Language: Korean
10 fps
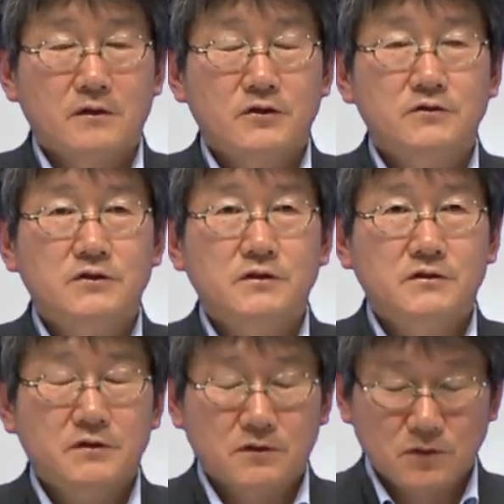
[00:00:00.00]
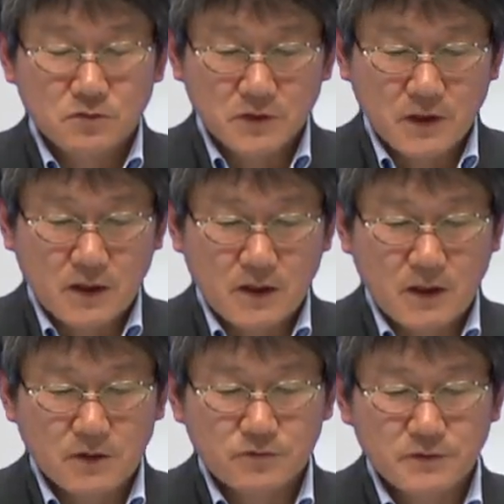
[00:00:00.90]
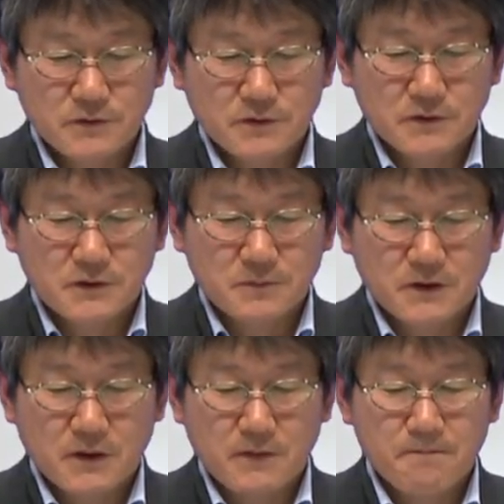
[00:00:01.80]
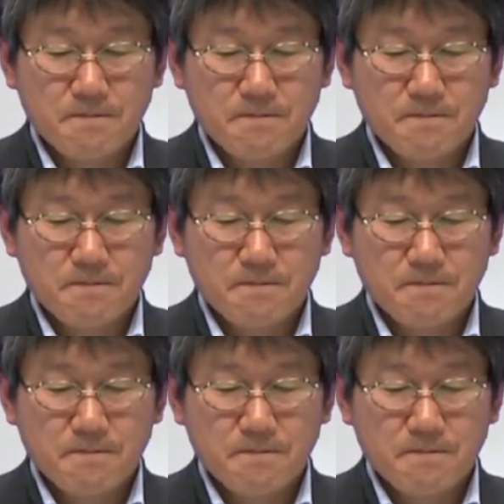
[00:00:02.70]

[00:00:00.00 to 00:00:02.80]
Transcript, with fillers: 현실적으로 우리가 알 수 있는 것입니다.